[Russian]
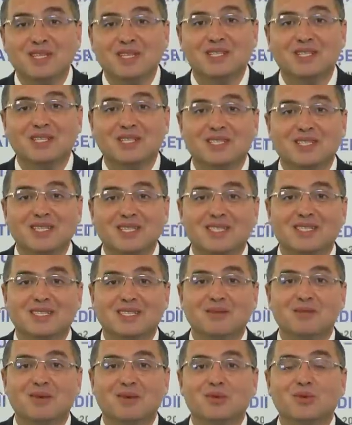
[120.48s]
в
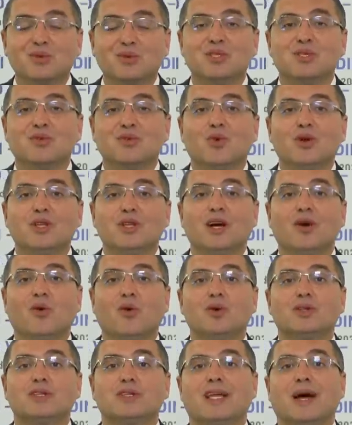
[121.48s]
2016 году, сегодня
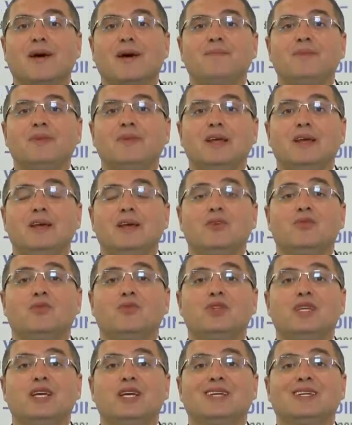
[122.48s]
он там
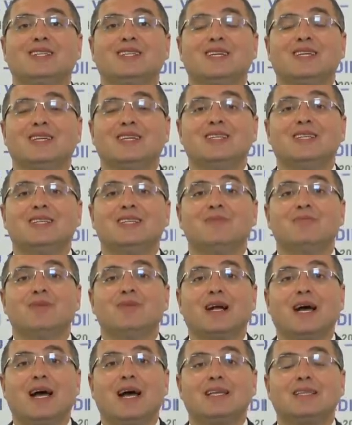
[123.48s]
в некоторых не
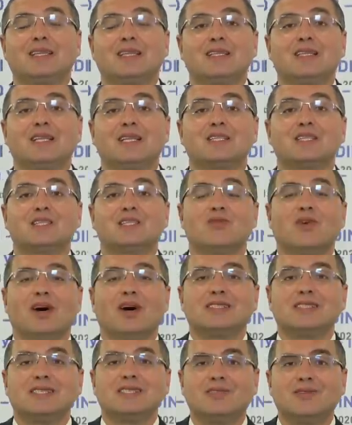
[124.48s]
набирает даже
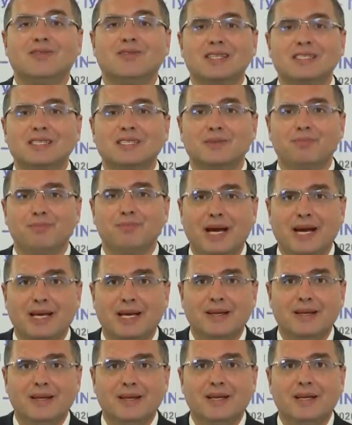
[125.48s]

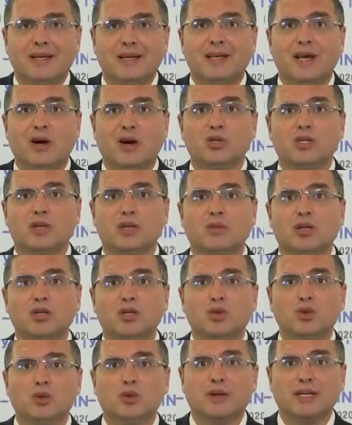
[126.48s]
20-25%. Я уже
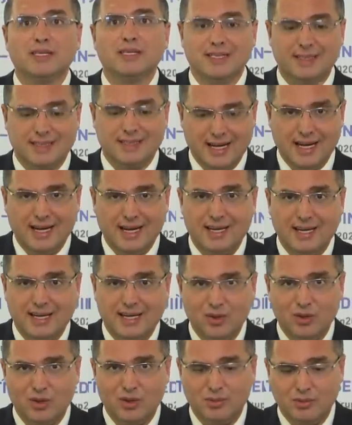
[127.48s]
молчу про центральные
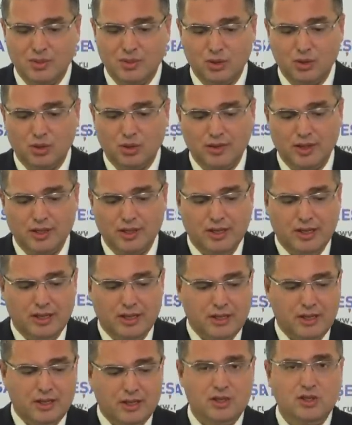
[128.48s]
районы Молдовы.
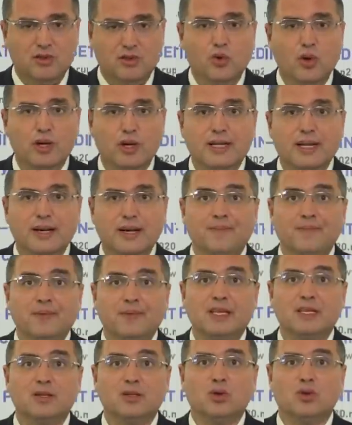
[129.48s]
Сегодня
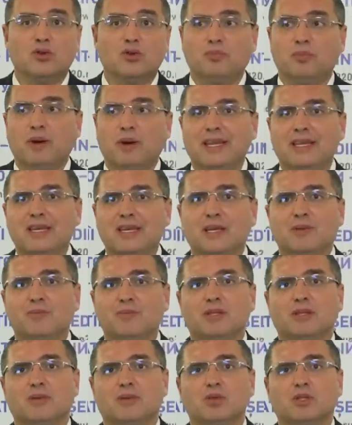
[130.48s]
Дадон в
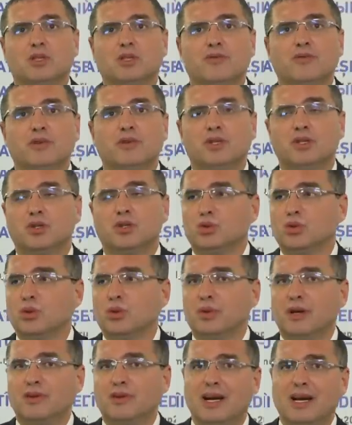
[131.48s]
панике, потому что видит,
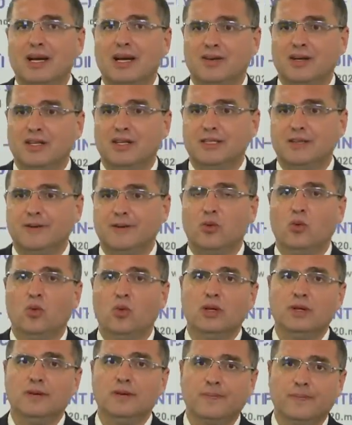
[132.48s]
что проваливается
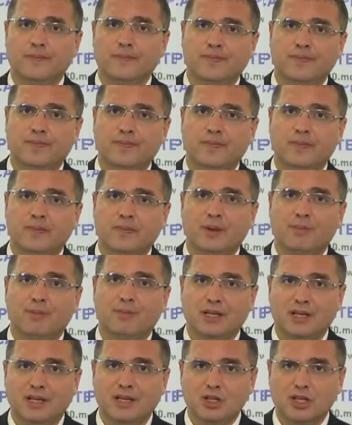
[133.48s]
он,
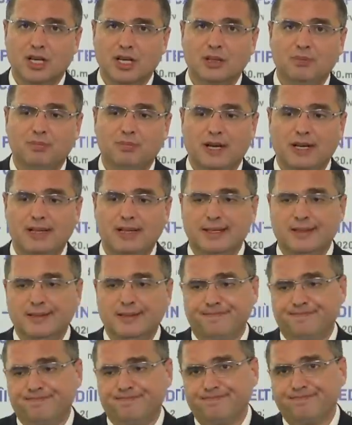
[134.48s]
продолжает
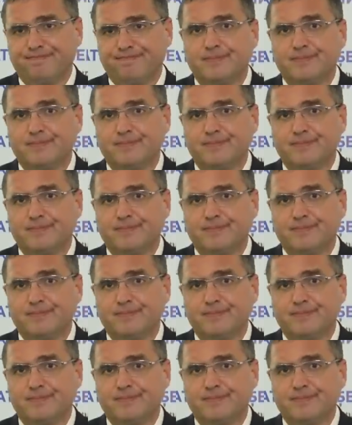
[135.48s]
падать,